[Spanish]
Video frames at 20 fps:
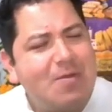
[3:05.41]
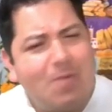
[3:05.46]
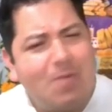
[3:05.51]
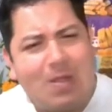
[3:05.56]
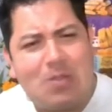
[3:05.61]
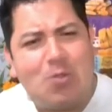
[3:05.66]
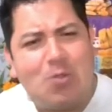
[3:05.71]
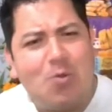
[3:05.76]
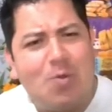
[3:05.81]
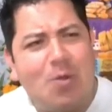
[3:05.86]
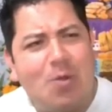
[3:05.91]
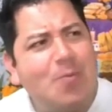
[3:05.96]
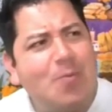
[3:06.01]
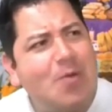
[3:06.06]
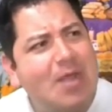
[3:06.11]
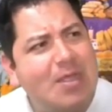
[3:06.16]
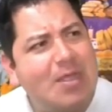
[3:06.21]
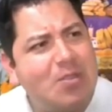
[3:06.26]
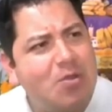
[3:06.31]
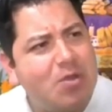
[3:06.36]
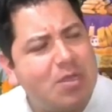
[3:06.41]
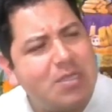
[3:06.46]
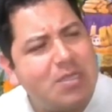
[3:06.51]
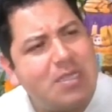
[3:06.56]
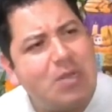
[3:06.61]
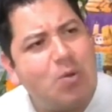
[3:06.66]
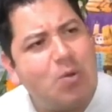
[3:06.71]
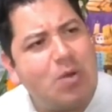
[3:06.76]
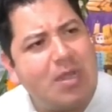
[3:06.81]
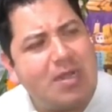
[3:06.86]
Cuando veo por ahí, no, que
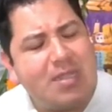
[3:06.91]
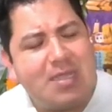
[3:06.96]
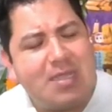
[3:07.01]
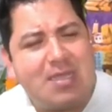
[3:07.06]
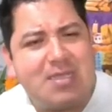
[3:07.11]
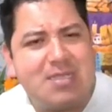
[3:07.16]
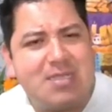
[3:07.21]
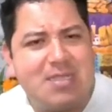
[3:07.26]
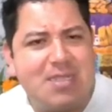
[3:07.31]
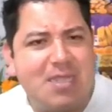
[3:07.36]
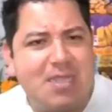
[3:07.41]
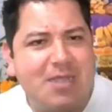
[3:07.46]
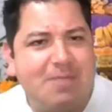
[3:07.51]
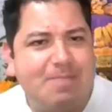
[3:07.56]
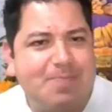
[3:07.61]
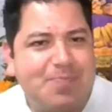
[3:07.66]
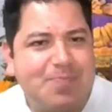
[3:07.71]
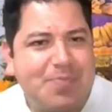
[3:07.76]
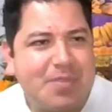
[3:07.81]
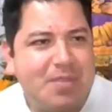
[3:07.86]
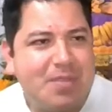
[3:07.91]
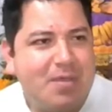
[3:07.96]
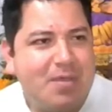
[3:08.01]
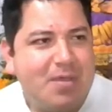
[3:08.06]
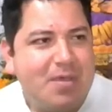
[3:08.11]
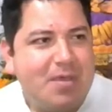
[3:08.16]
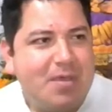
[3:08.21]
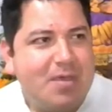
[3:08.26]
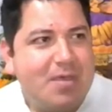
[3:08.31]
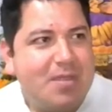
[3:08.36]
celular de este,
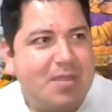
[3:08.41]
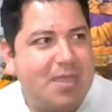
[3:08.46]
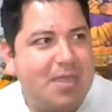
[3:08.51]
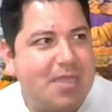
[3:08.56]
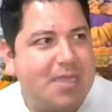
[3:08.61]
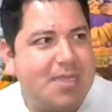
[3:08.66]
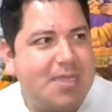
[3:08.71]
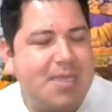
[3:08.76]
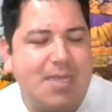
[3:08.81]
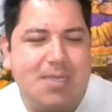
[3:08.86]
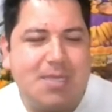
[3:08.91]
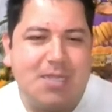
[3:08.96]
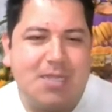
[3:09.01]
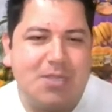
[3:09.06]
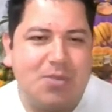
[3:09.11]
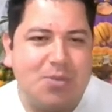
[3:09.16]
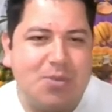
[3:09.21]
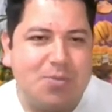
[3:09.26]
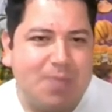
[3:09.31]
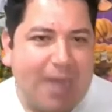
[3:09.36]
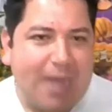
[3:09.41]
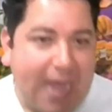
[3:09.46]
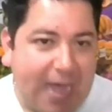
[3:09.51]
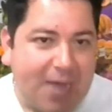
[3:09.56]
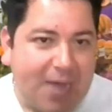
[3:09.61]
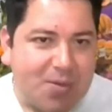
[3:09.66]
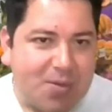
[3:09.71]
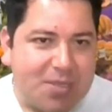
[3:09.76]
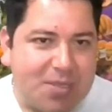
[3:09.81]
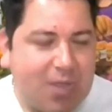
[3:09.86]
de 600
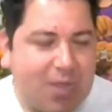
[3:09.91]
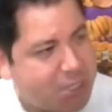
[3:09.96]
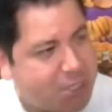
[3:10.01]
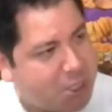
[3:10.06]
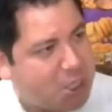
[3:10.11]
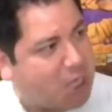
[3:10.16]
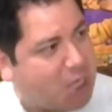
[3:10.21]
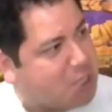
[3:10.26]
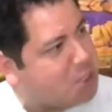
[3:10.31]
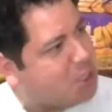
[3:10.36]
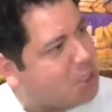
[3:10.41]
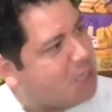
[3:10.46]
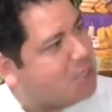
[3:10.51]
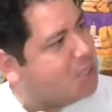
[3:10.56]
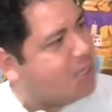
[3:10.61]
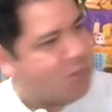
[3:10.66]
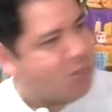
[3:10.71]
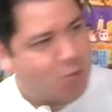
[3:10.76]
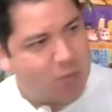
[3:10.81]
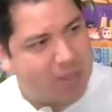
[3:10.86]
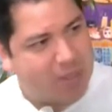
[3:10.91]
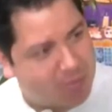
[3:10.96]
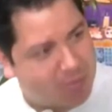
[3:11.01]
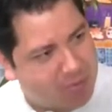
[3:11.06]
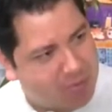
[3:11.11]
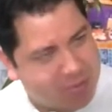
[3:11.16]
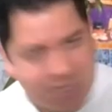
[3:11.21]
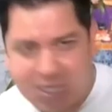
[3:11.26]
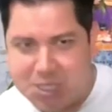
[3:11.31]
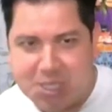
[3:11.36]
baros y tal, ah, chinga, chinga, chinga,
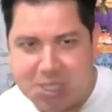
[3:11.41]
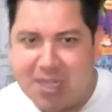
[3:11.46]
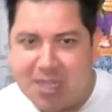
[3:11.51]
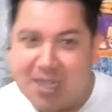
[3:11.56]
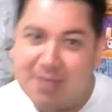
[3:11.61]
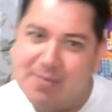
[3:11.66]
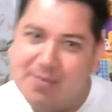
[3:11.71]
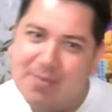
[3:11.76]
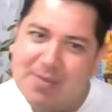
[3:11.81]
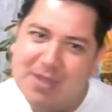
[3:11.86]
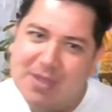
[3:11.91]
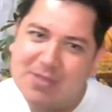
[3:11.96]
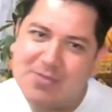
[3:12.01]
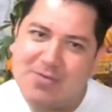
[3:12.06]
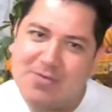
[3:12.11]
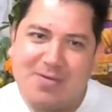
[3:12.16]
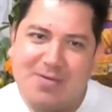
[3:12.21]
nuevos, ah, chinga, que me meto.